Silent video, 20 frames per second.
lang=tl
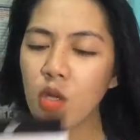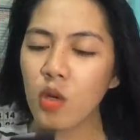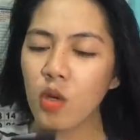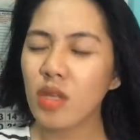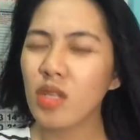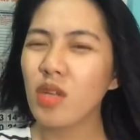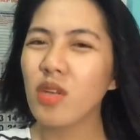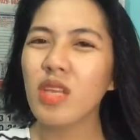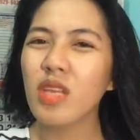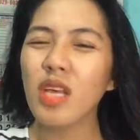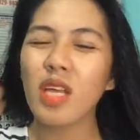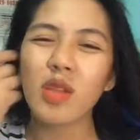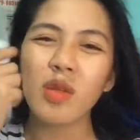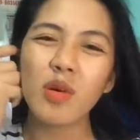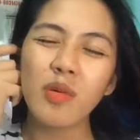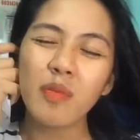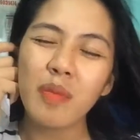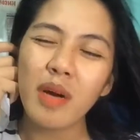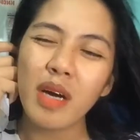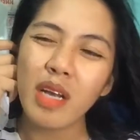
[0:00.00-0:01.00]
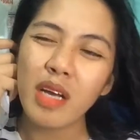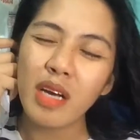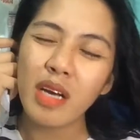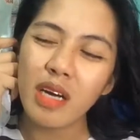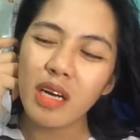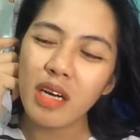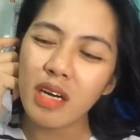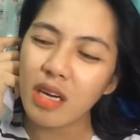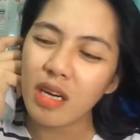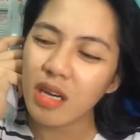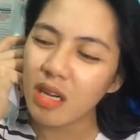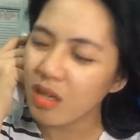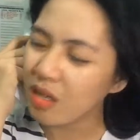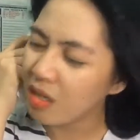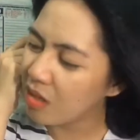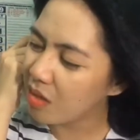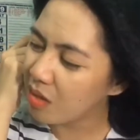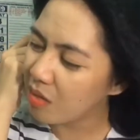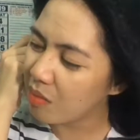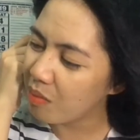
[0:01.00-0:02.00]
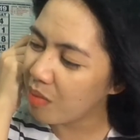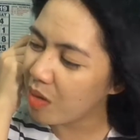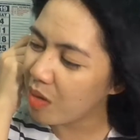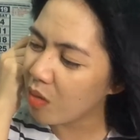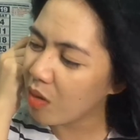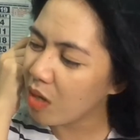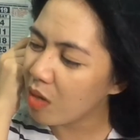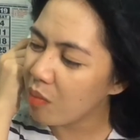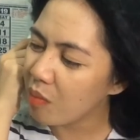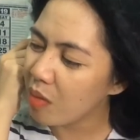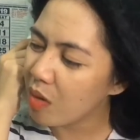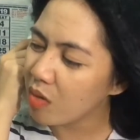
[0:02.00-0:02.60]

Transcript: Yung ito nito, parang, meron,